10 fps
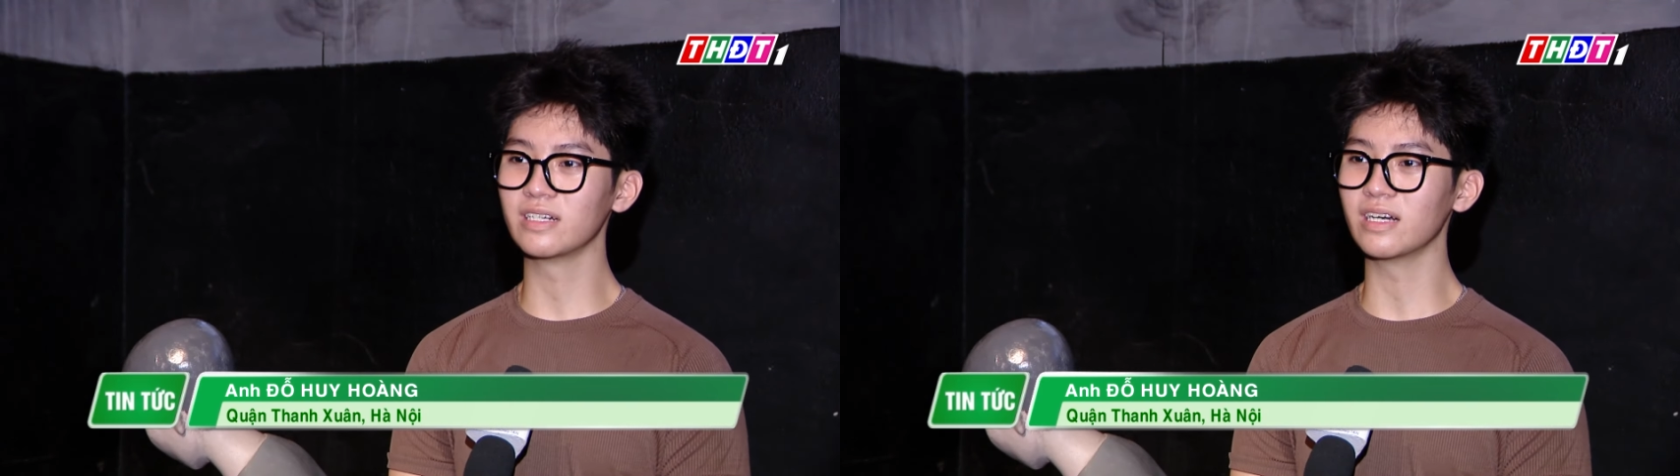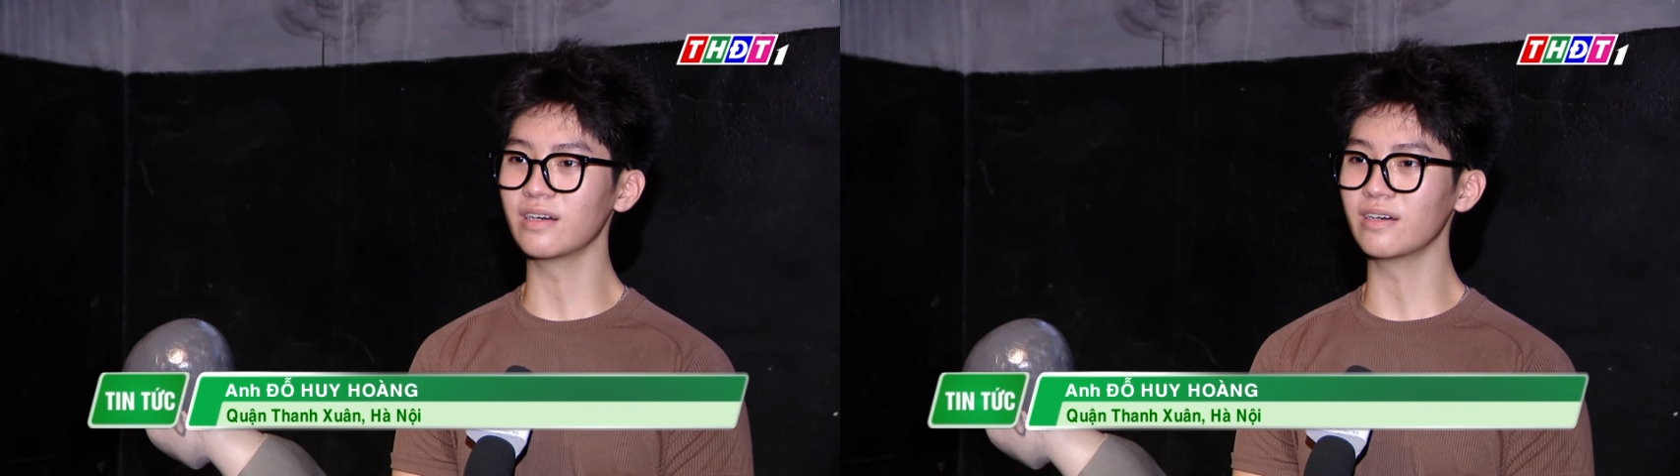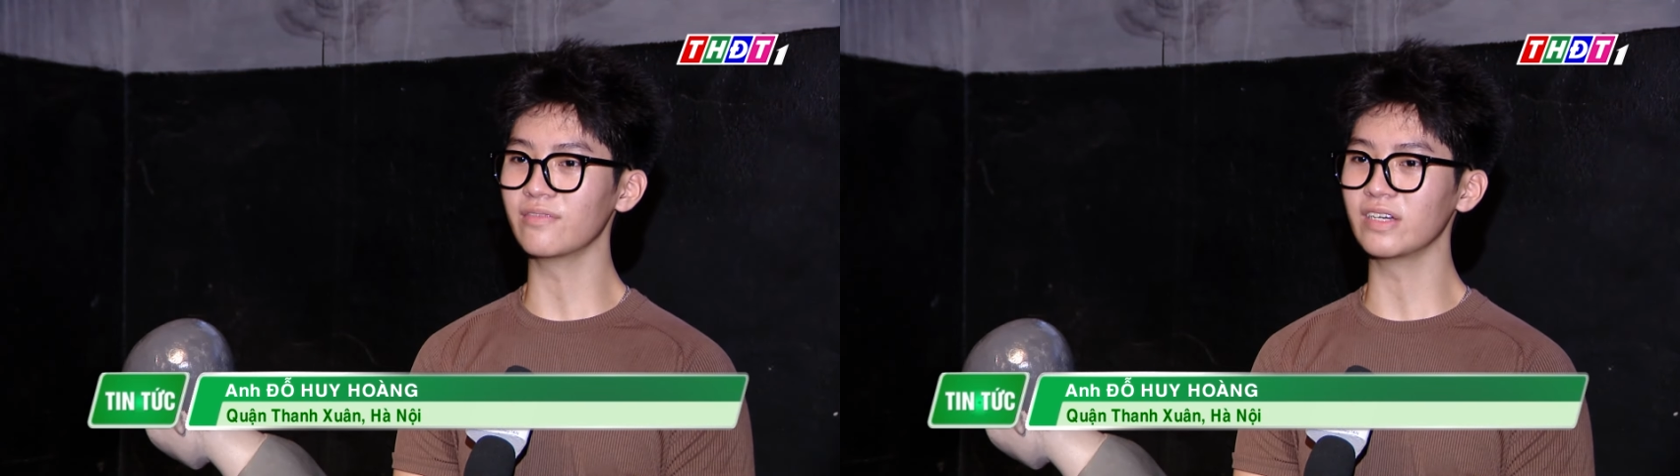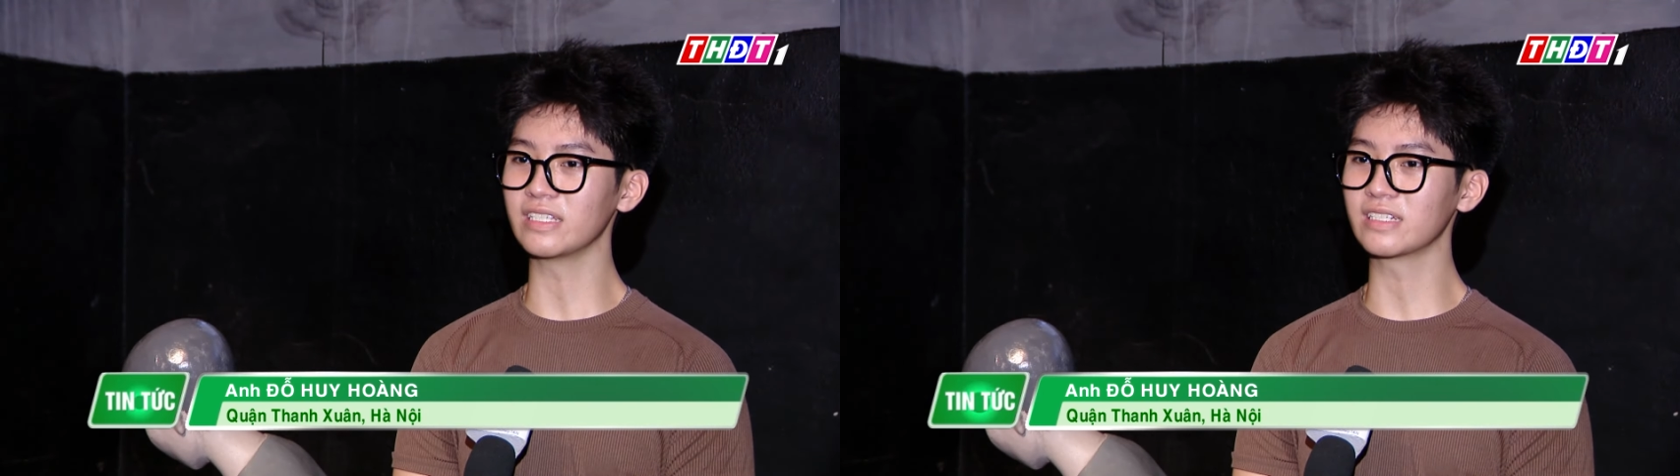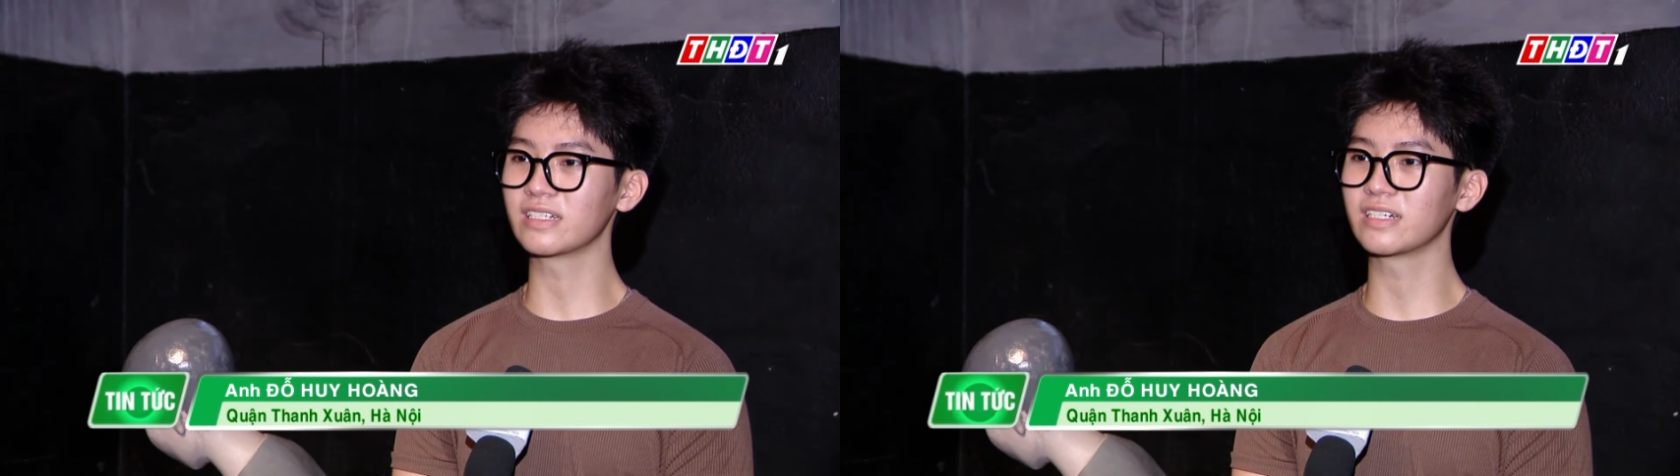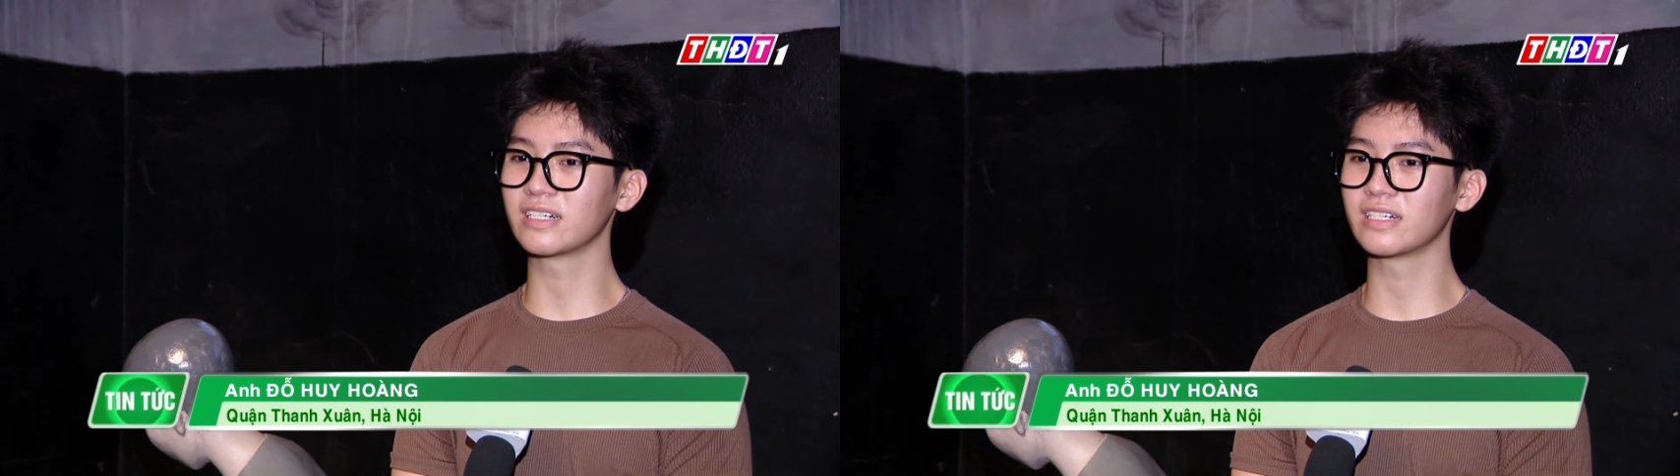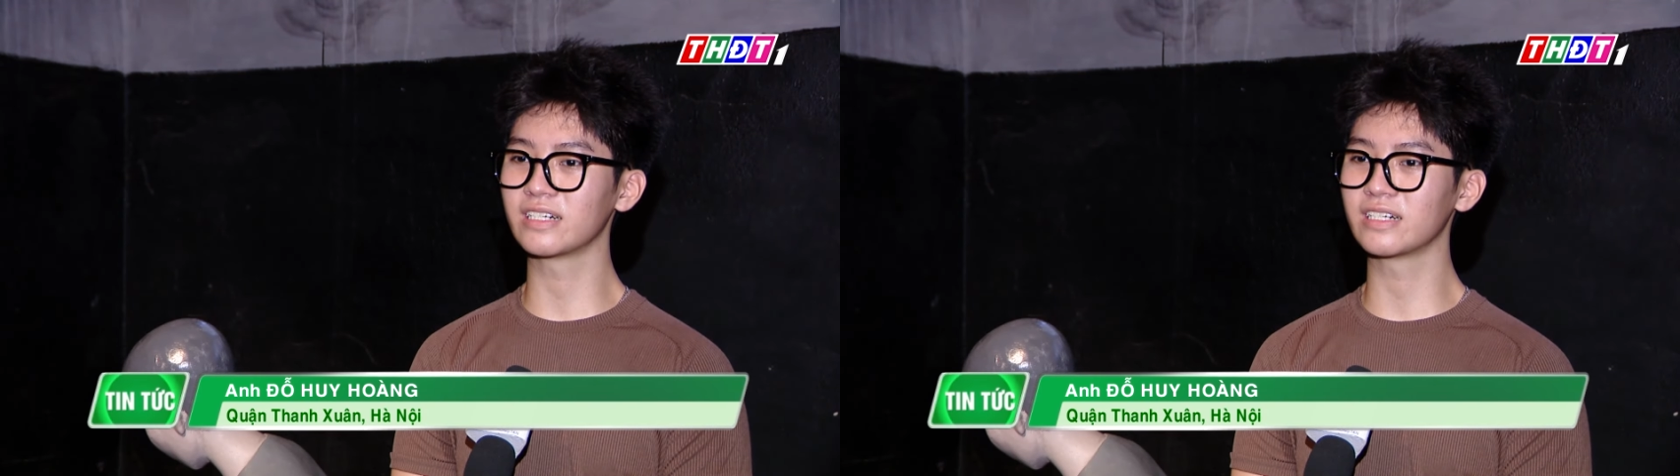như về những